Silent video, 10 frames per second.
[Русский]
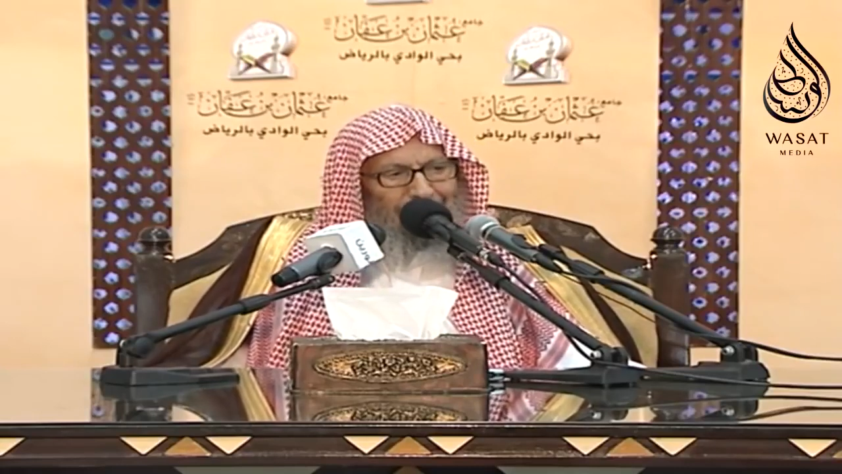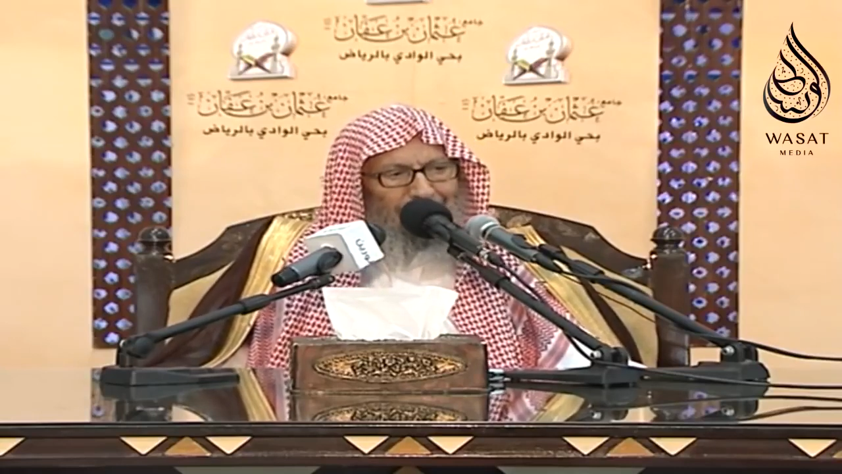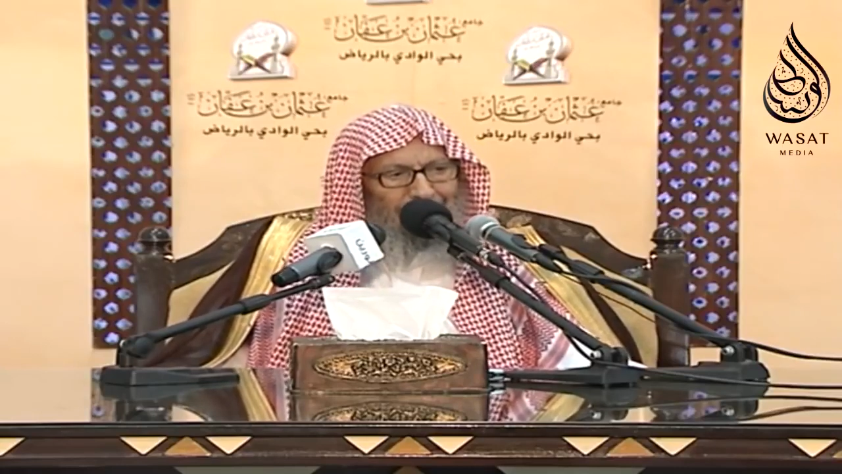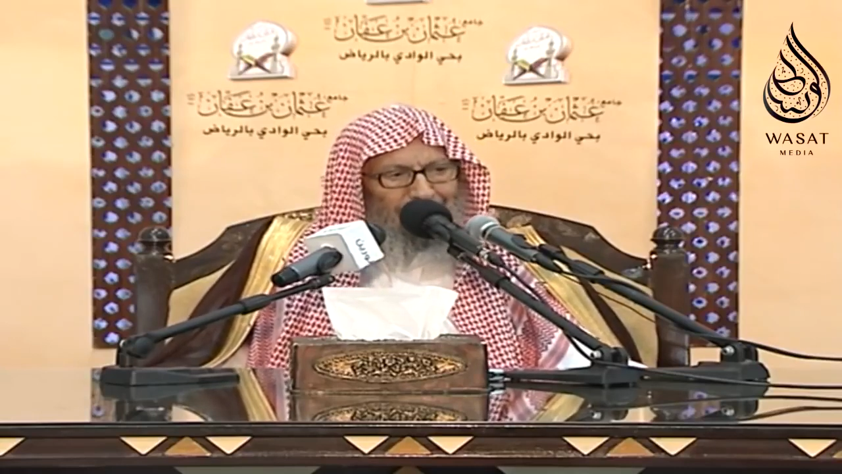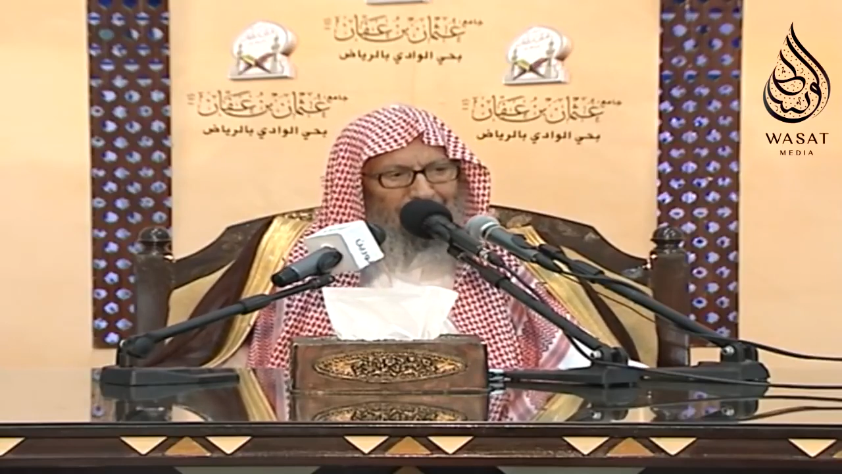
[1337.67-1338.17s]

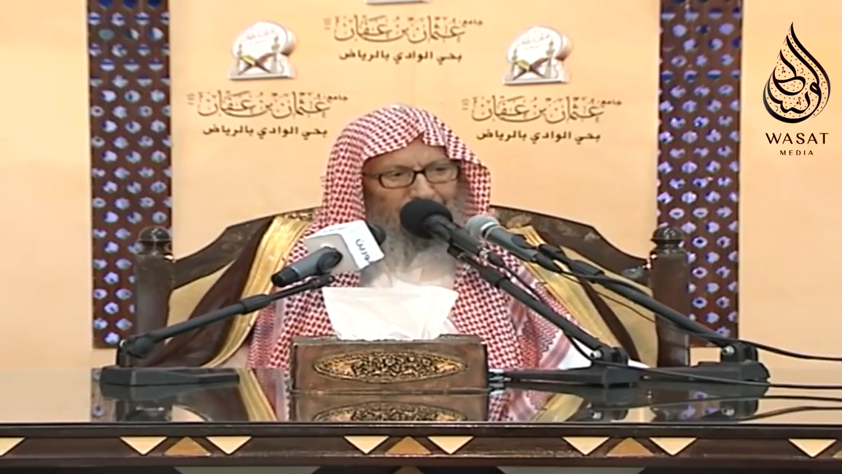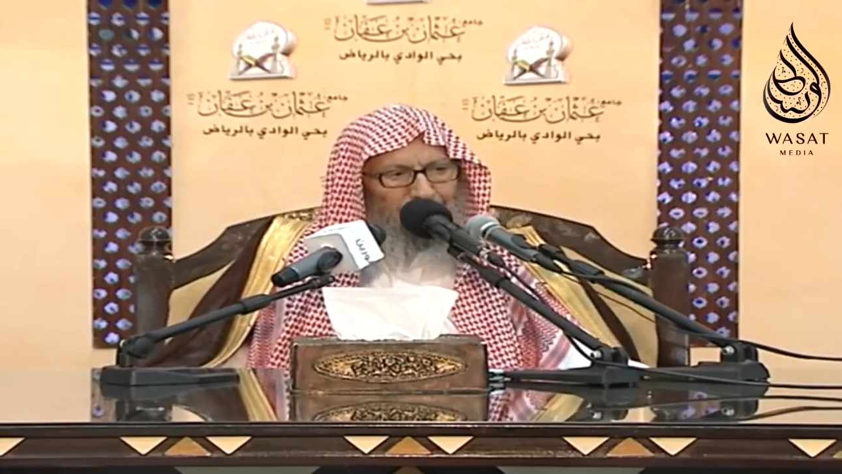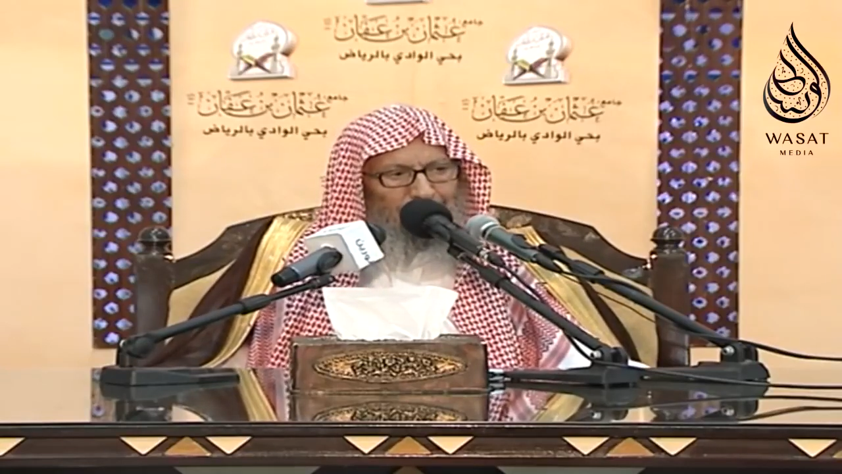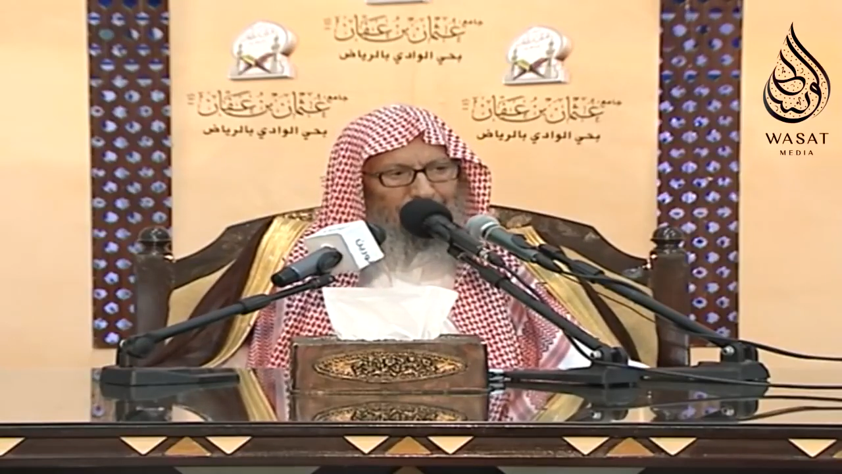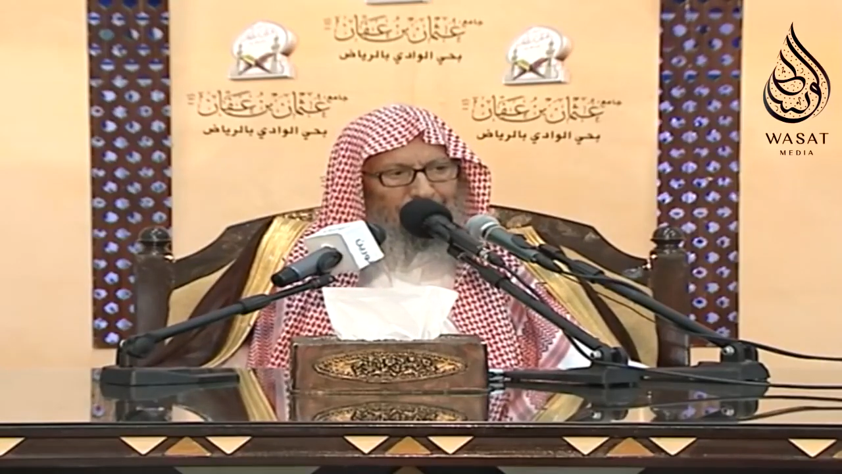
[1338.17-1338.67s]
старается
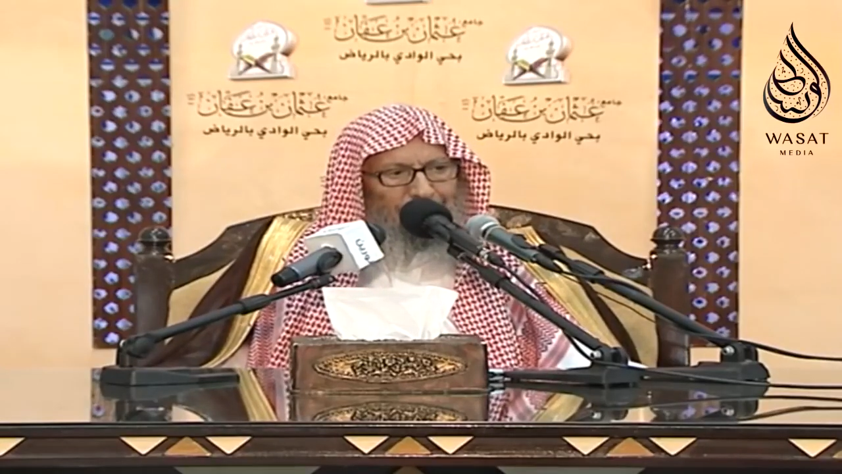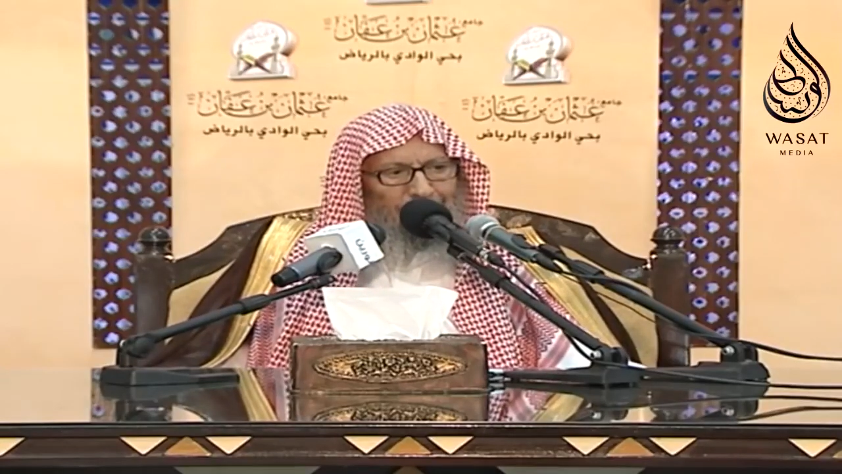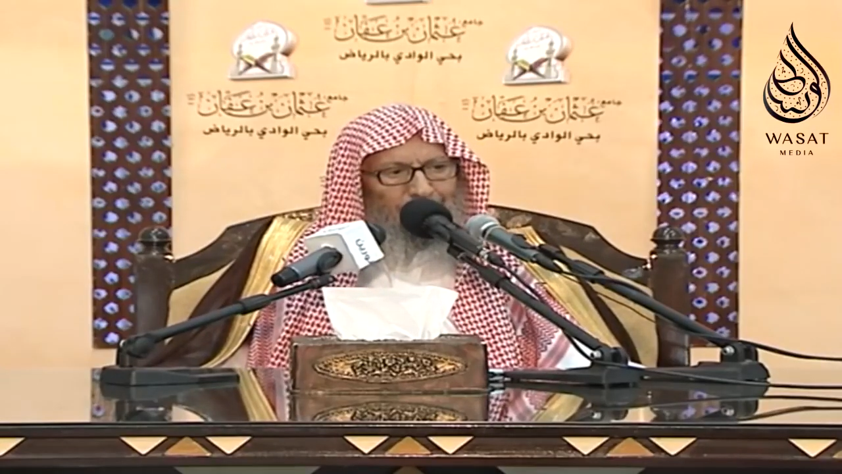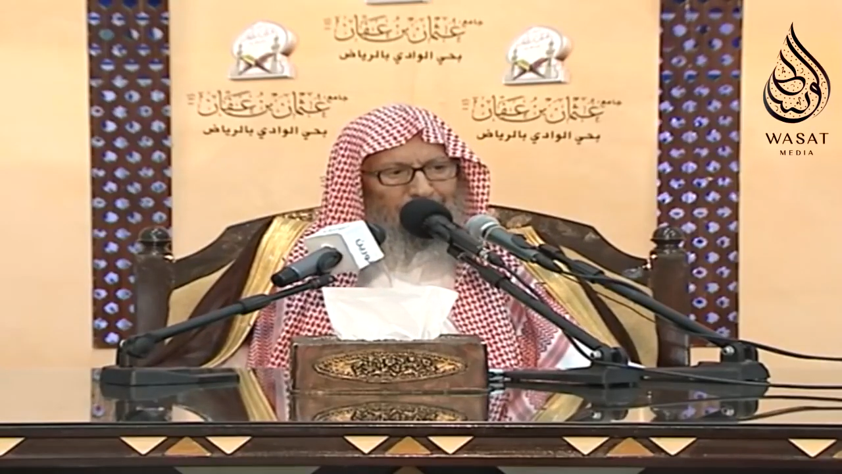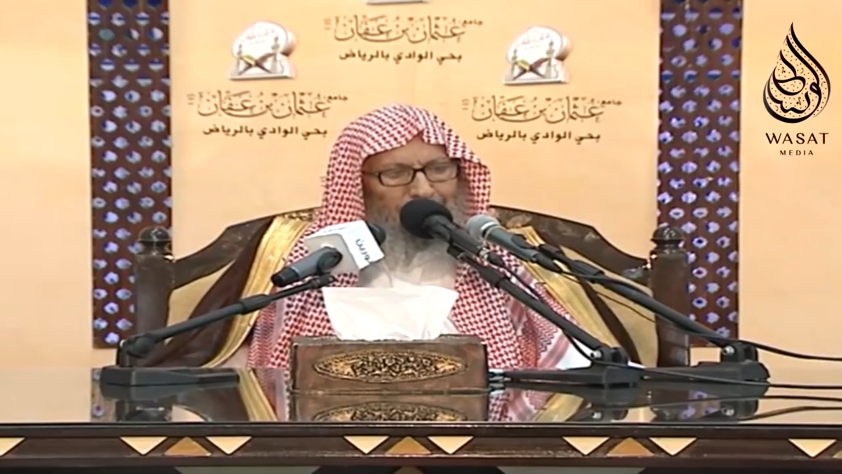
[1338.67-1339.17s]
выглядеть
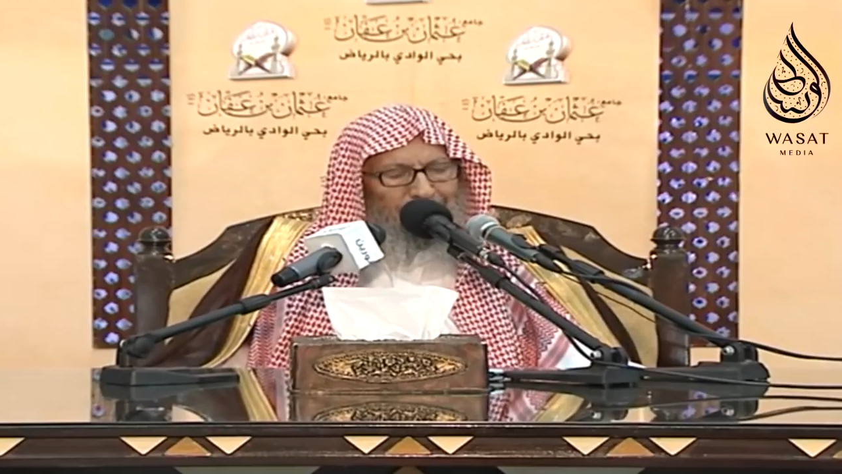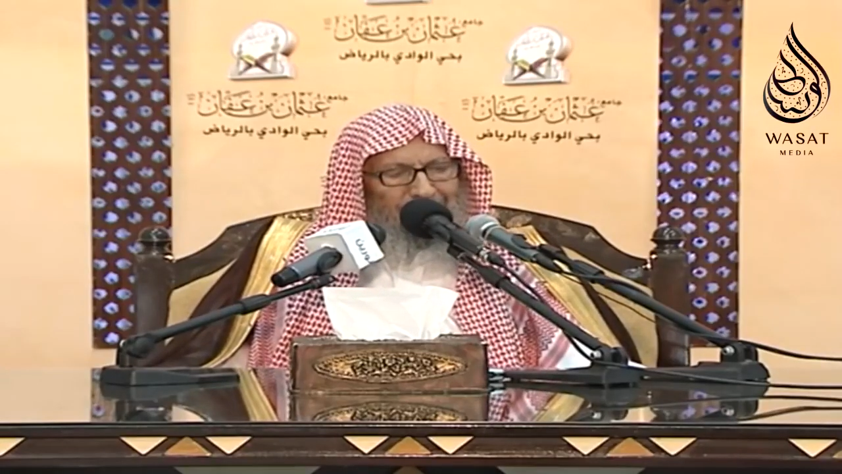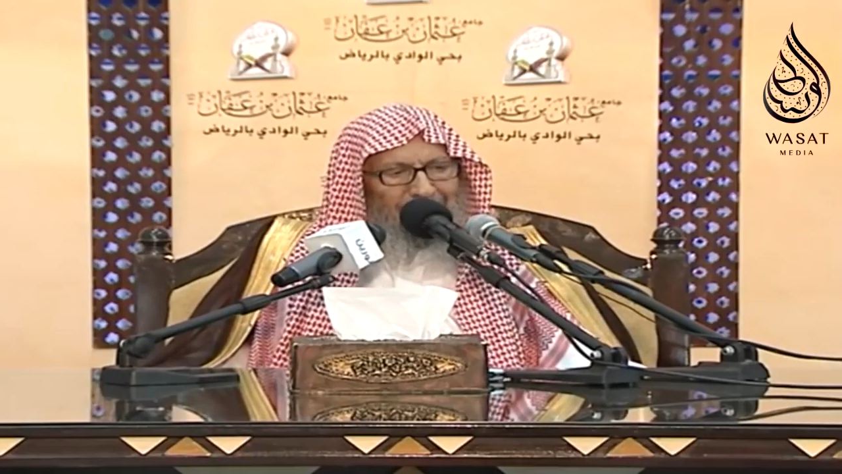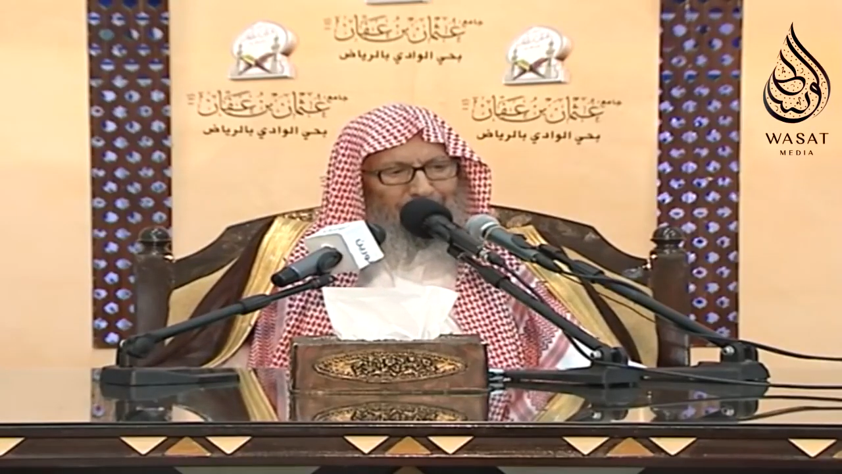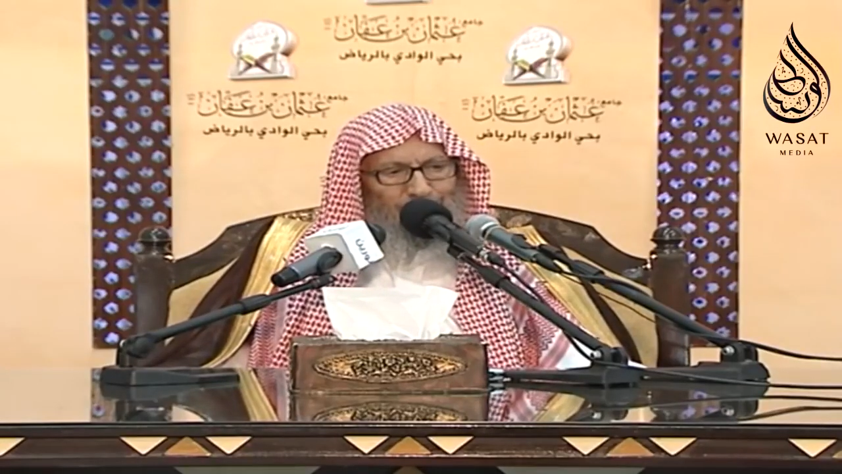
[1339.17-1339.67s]
так,
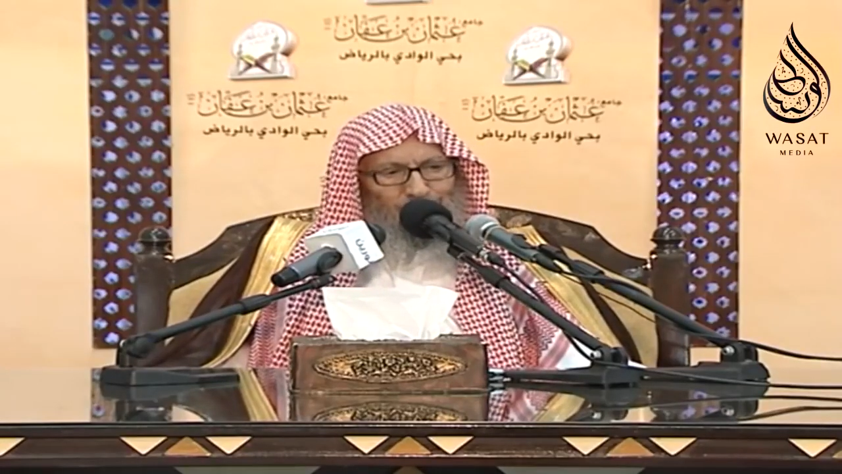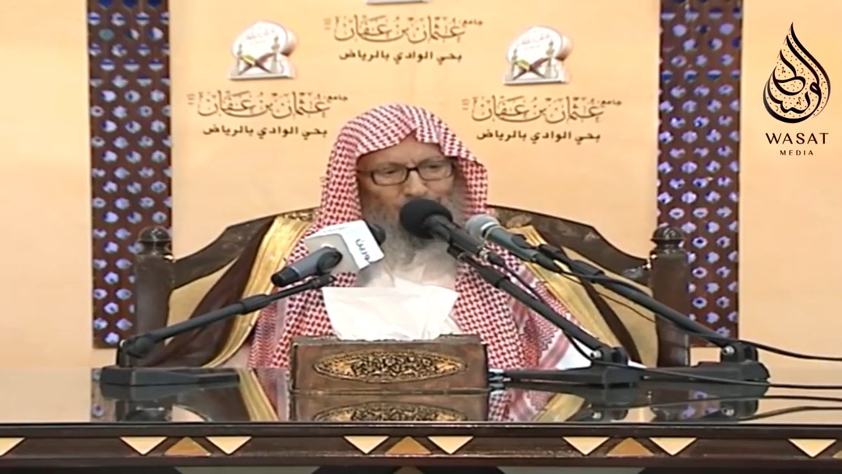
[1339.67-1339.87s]
что он